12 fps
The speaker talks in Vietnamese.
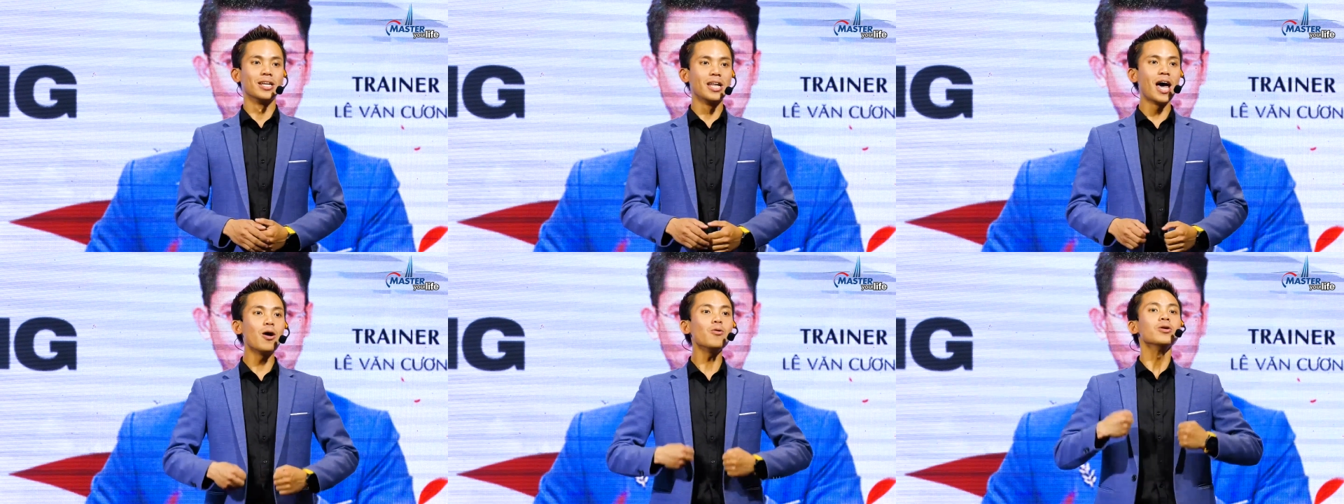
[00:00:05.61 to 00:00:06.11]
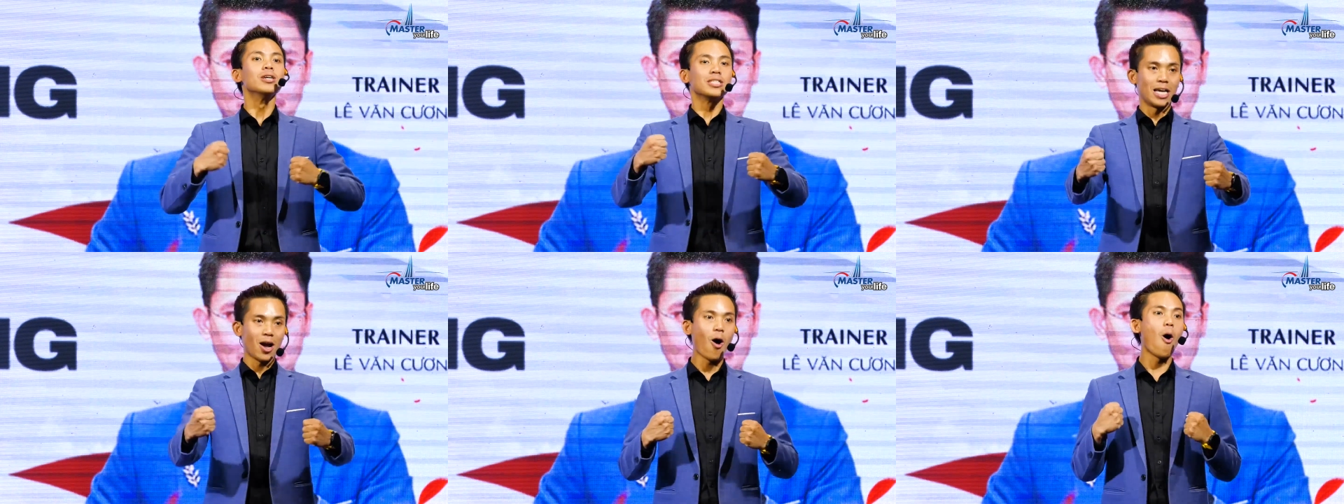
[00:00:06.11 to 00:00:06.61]
nếu
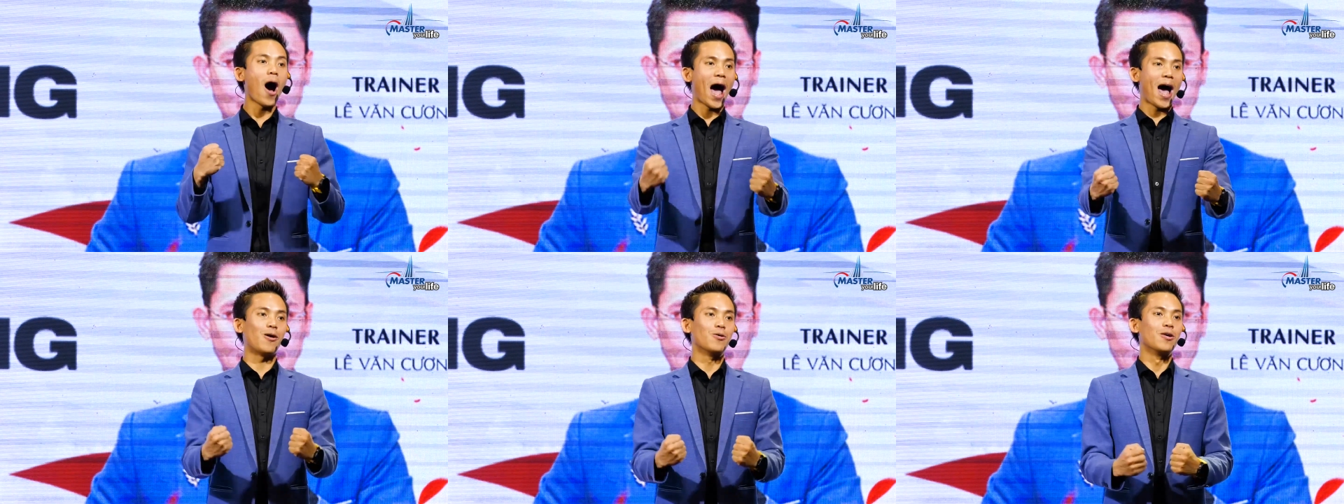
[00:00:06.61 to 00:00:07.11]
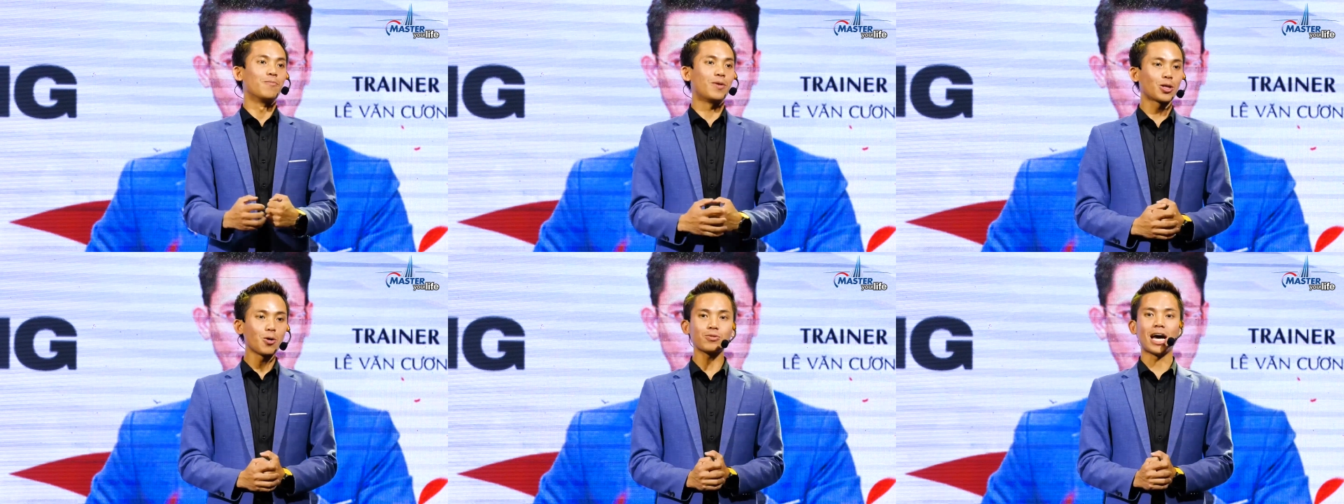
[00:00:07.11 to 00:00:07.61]
chỉ hô hào
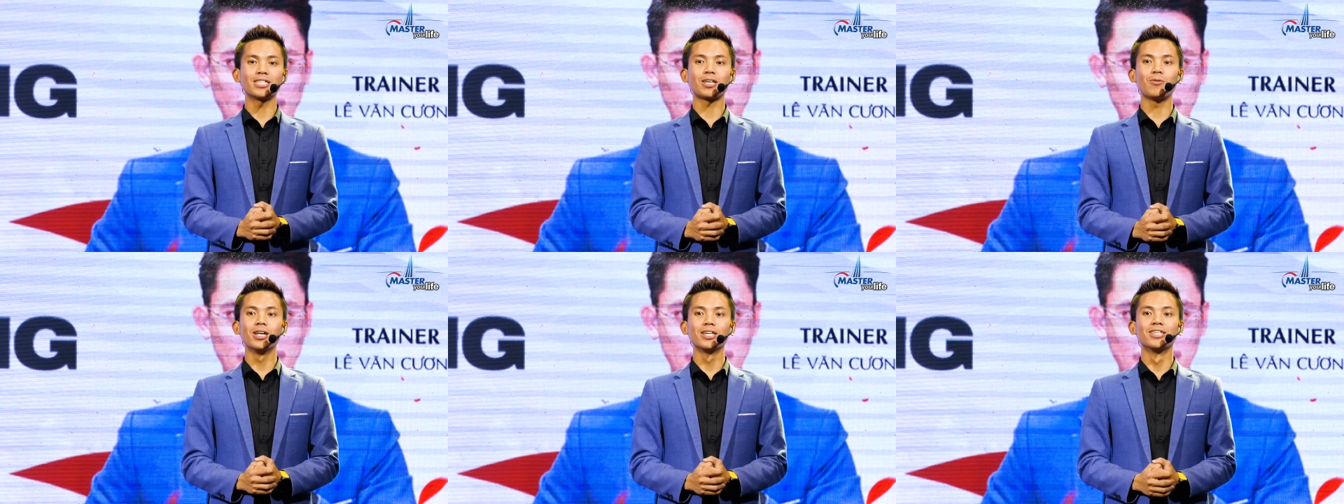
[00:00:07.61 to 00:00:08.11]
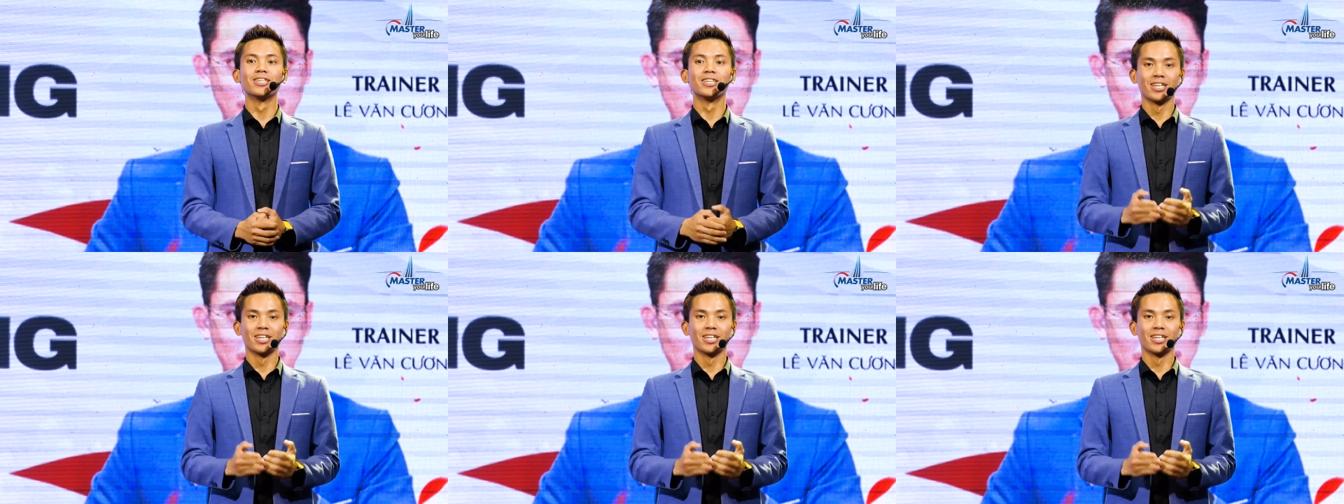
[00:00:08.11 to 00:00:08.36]
mà thúc đẩy sau lưng.